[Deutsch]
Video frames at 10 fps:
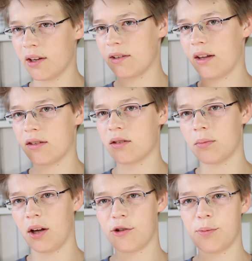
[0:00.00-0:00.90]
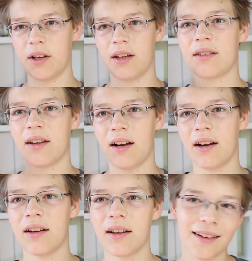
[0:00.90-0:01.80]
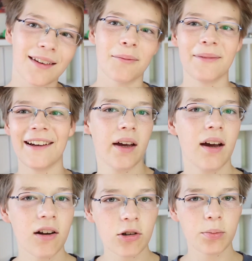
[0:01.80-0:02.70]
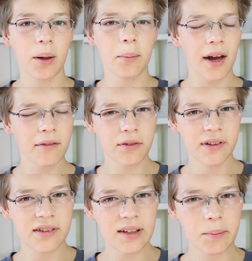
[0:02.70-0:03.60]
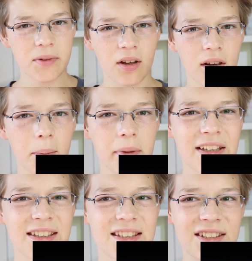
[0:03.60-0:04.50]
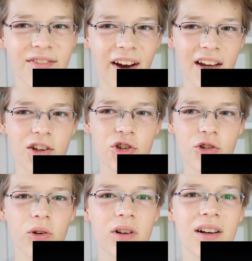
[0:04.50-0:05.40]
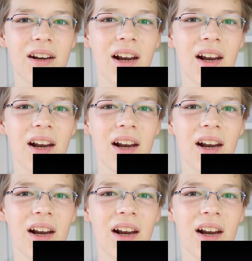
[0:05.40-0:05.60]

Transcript: ist als zum Beispiel jetzt gerade hinter mir. Der Akku beim iPhone 7 soll nämlich zwei Stunden